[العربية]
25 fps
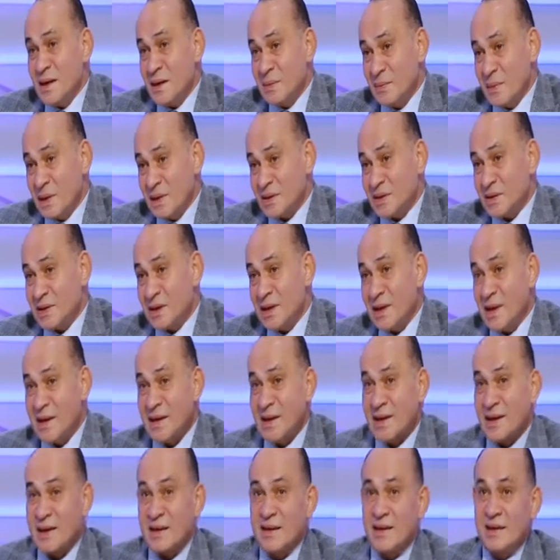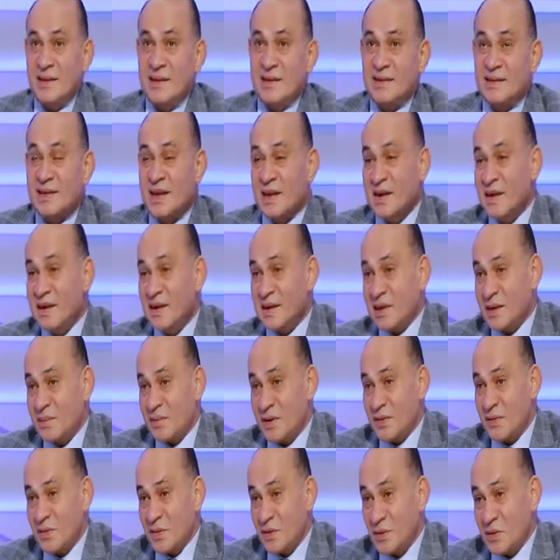مصر اللي هي التاريخ
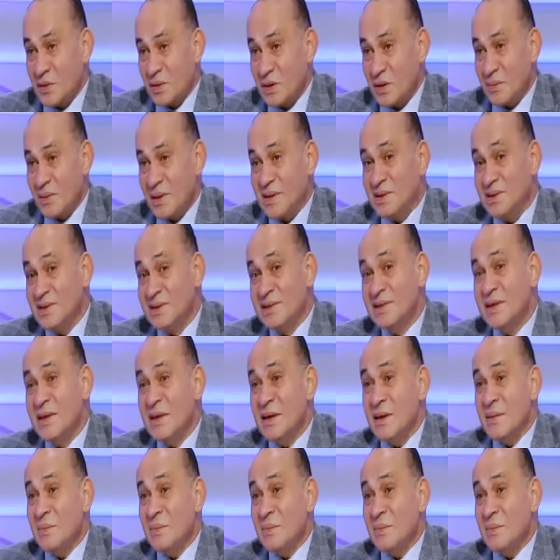الكبير في الكوره بس